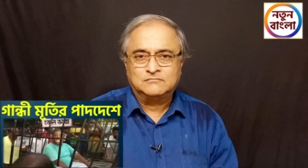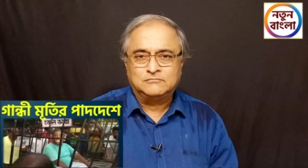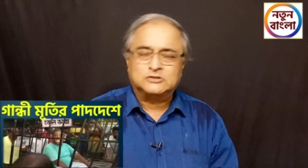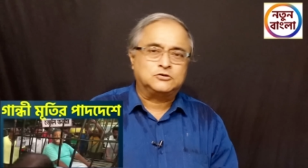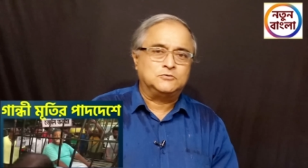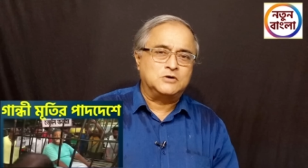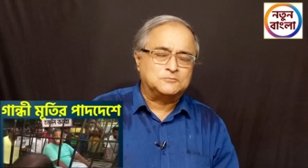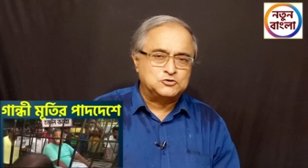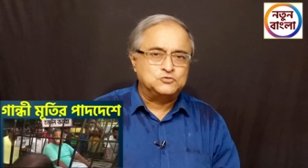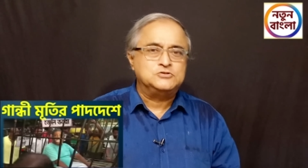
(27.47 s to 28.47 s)
পার্থবাবু
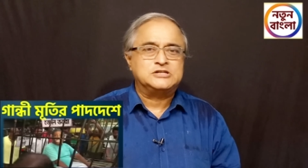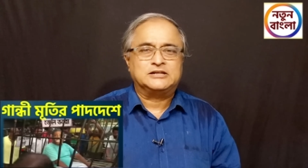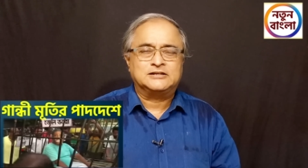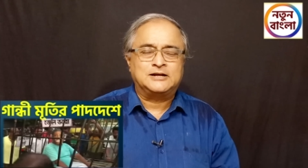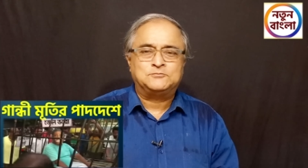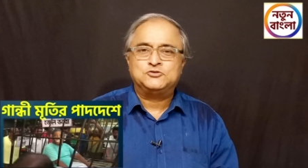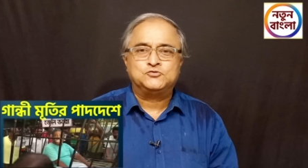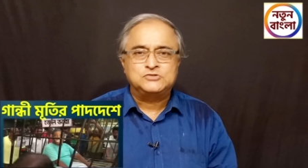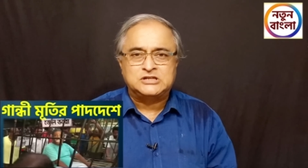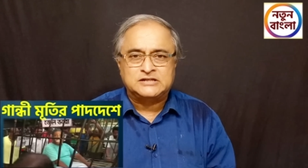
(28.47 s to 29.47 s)
আপনি শুনছেন আপনি
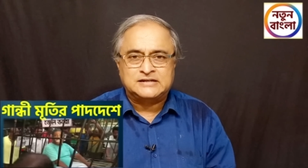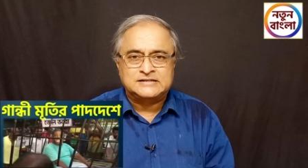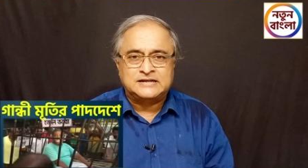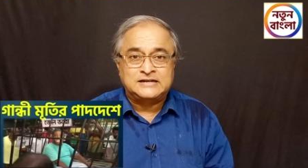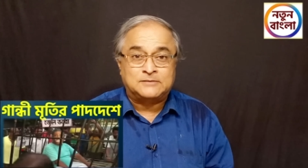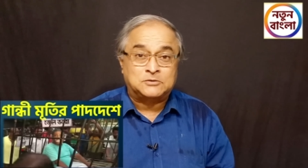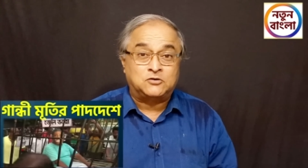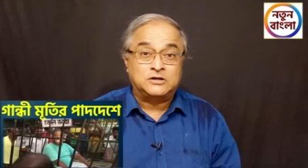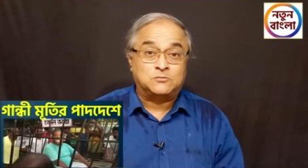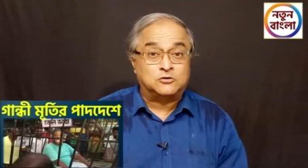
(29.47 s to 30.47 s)
শুনছেন কিনা জানি না আপনার
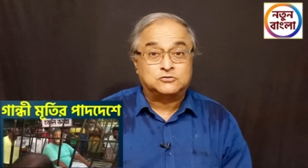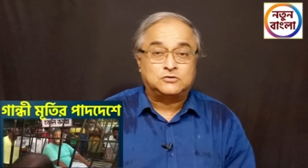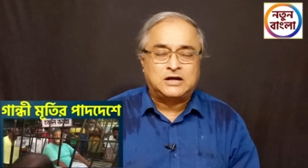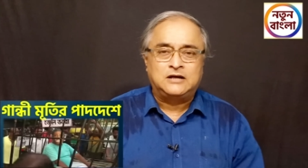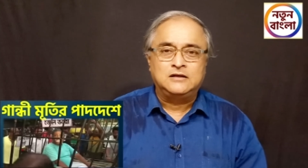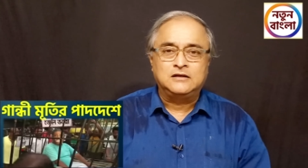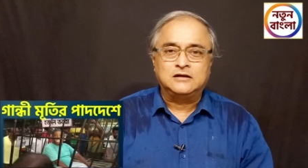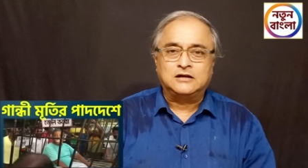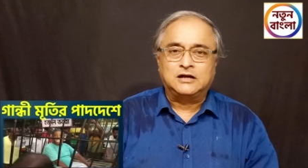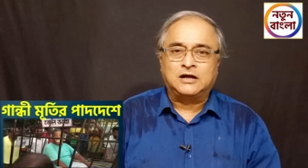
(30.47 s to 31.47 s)
অনেক ভক্তরা
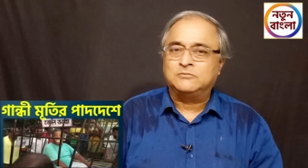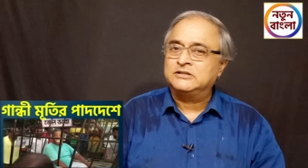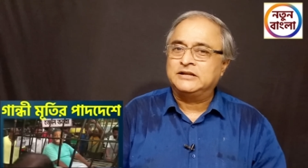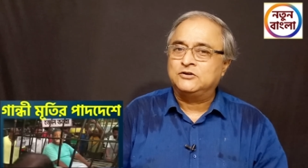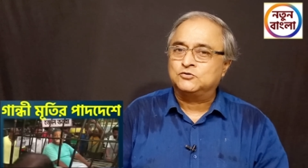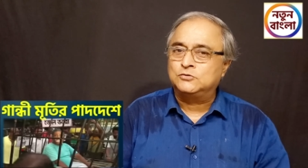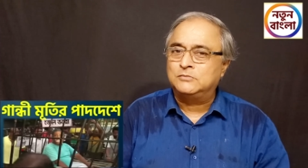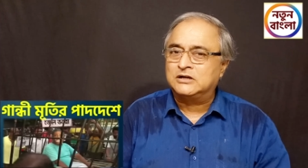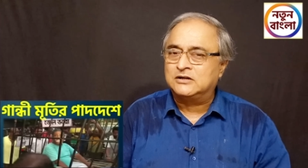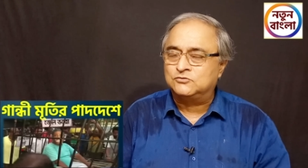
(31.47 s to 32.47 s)
আমাদের এই নতুন
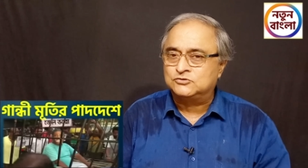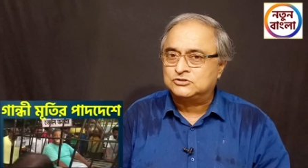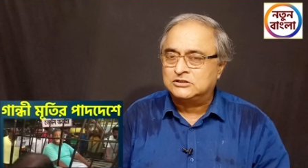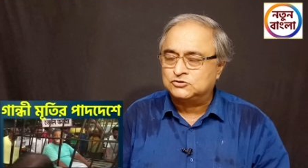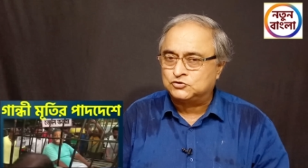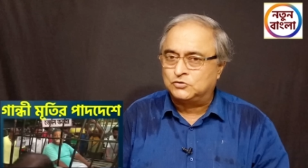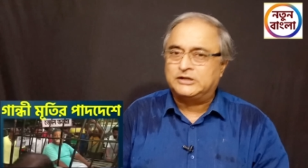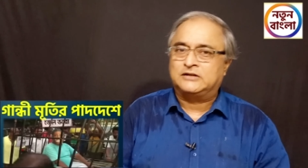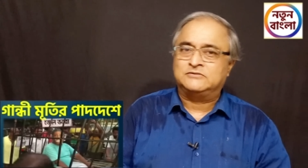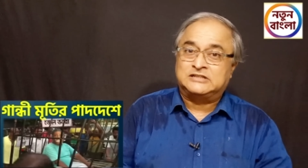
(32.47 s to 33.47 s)
বাংলা অনুষ্ঠান
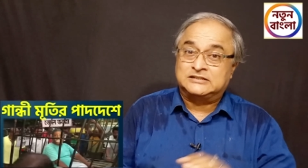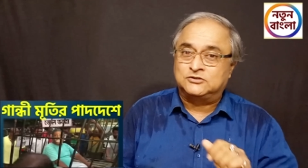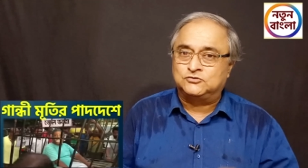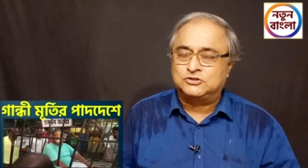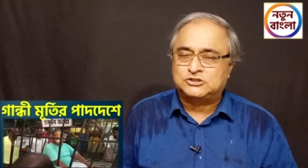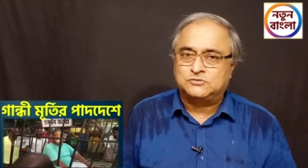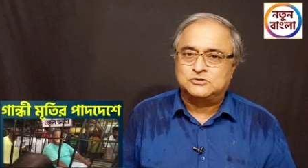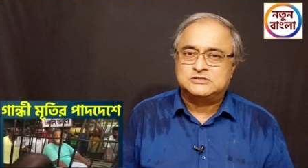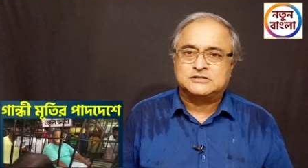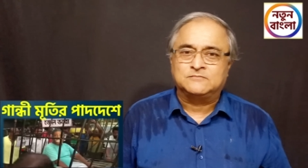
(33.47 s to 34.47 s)
শোনেন আমি তাদের উদ্দেশ্যে
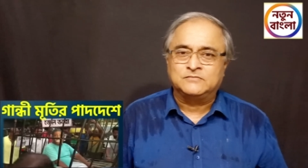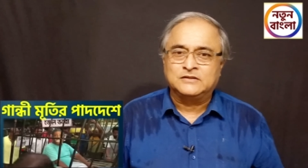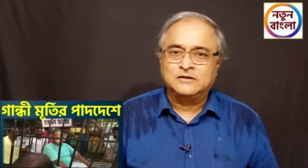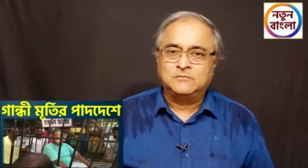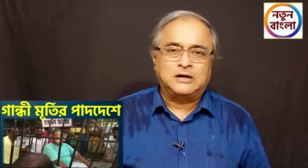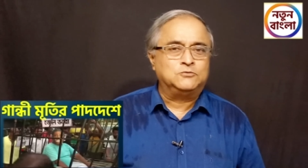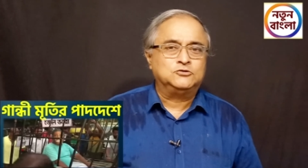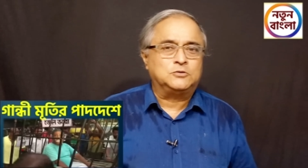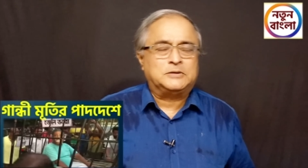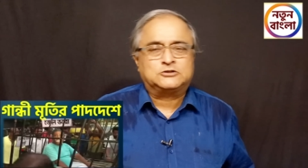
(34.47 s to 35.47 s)
বলছি ভাবুন
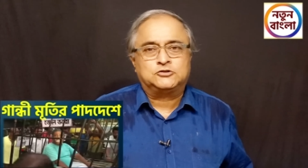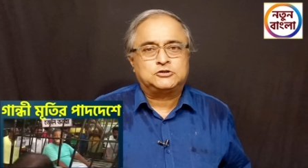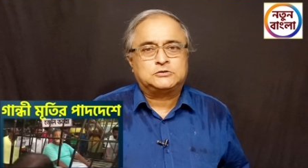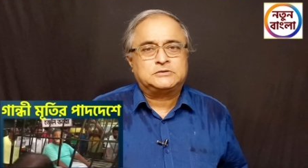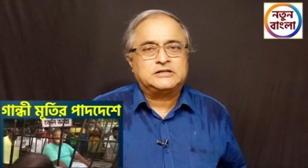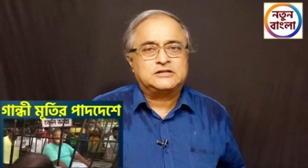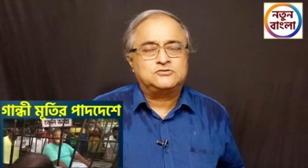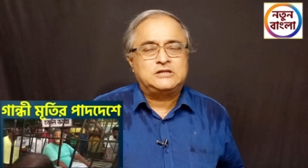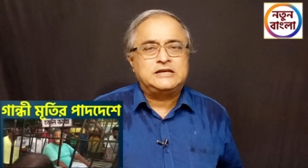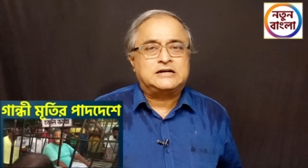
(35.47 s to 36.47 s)
তো পার্থ থেকে
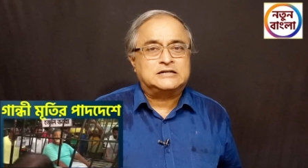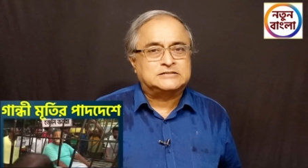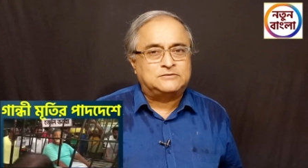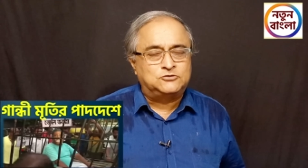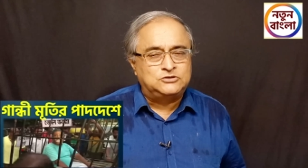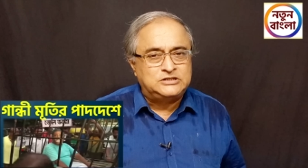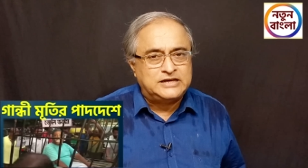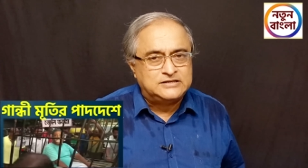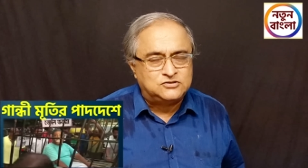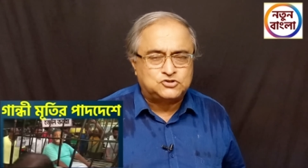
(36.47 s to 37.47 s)
যদি এই খাঁচাবন্দি
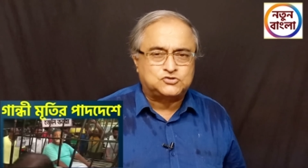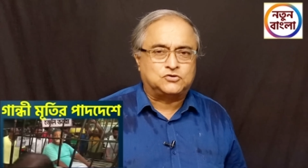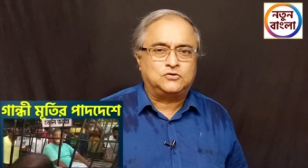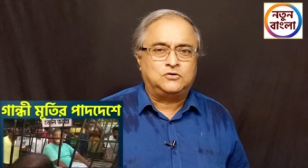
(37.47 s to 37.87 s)
এই দৃশ্য